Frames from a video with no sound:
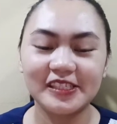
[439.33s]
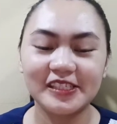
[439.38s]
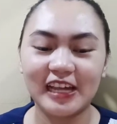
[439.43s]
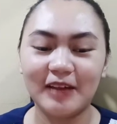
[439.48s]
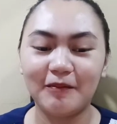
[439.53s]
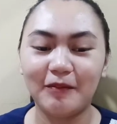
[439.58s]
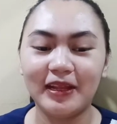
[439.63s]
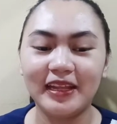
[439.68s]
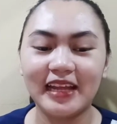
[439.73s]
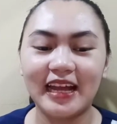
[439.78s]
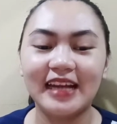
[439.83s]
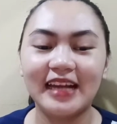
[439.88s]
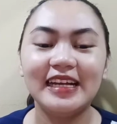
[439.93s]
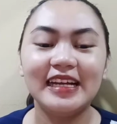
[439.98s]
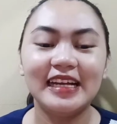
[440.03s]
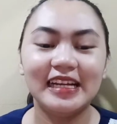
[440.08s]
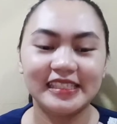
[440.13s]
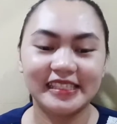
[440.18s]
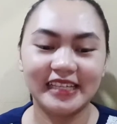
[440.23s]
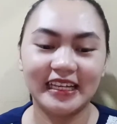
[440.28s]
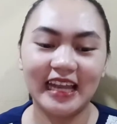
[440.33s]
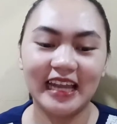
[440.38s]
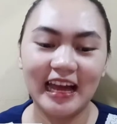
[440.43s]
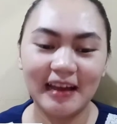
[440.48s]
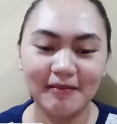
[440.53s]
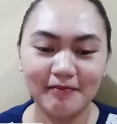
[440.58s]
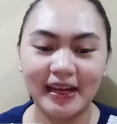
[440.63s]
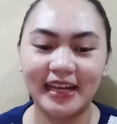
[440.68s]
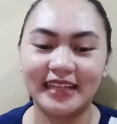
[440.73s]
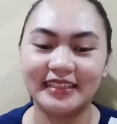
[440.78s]
Sabi niya,
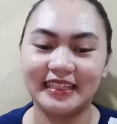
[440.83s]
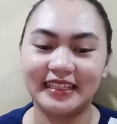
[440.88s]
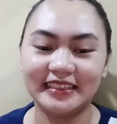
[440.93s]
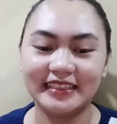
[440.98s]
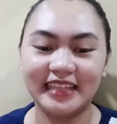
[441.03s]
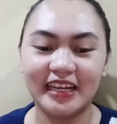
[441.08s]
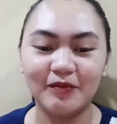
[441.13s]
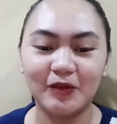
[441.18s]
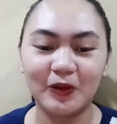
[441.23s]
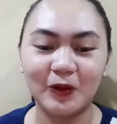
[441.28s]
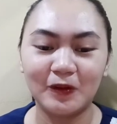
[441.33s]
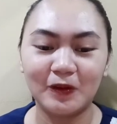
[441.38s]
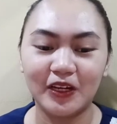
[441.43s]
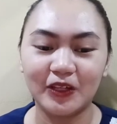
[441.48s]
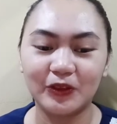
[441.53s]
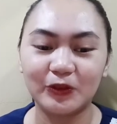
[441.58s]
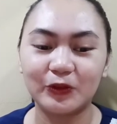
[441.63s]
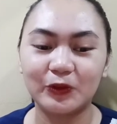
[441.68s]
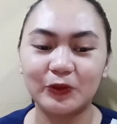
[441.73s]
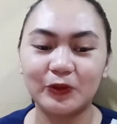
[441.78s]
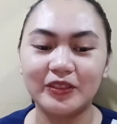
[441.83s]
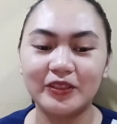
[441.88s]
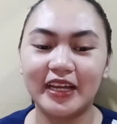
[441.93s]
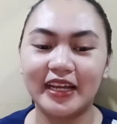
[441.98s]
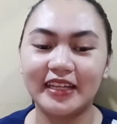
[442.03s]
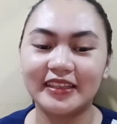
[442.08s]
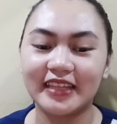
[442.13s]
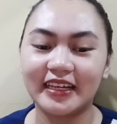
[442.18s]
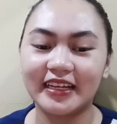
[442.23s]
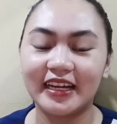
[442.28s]
salamat, ang dami kong
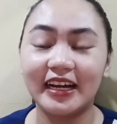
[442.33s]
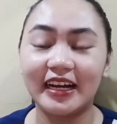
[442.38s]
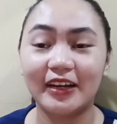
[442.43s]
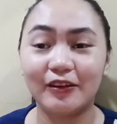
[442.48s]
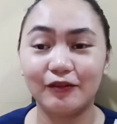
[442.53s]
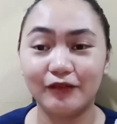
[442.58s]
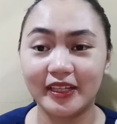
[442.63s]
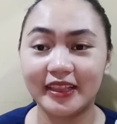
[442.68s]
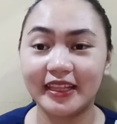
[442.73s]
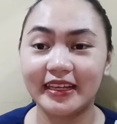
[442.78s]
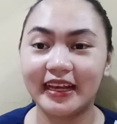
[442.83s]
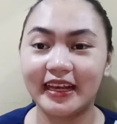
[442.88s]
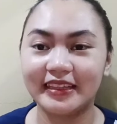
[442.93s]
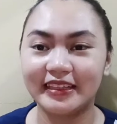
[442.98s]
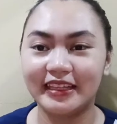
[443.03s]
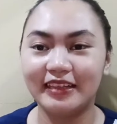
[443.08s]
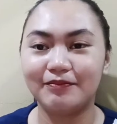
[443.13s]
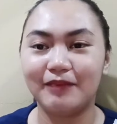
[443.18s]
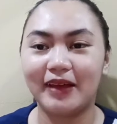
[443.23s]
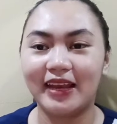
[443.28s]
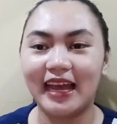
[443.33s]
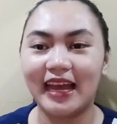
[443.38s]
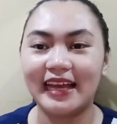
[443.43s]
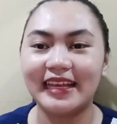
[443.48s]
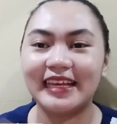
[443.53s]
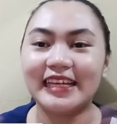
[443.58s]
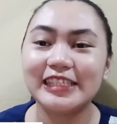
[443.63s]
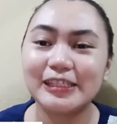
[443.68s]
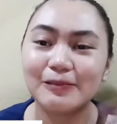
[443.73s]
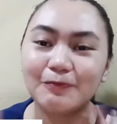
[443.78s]
natutunan, taga Cavite ka din pala.
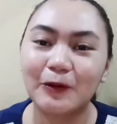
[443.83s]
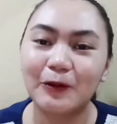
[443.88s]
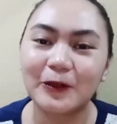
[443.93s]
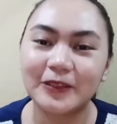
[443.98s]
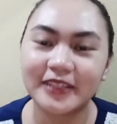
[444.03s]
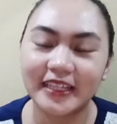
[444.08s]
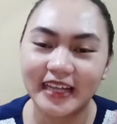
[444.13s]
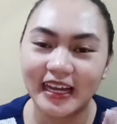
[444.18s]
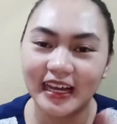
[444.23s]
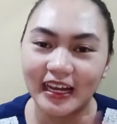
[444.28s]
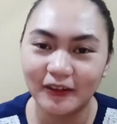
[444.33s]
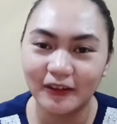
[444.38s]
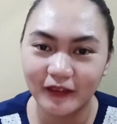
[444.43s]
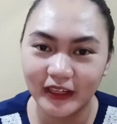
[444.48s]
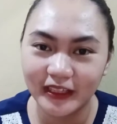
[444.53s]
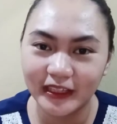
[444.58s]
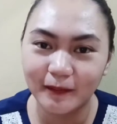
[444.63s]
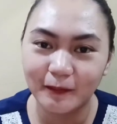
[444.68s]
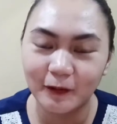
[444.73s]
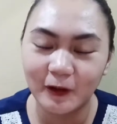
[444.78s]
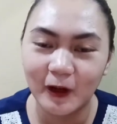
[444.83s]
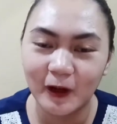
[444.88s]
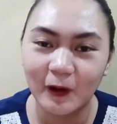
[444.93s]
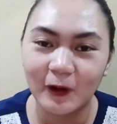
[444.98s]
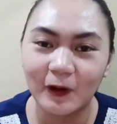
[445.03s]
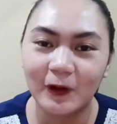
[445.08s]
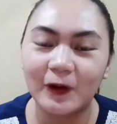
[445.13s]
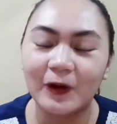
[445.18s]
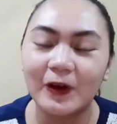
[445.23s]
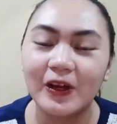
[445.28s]
Yes po, taga Cavite po ako.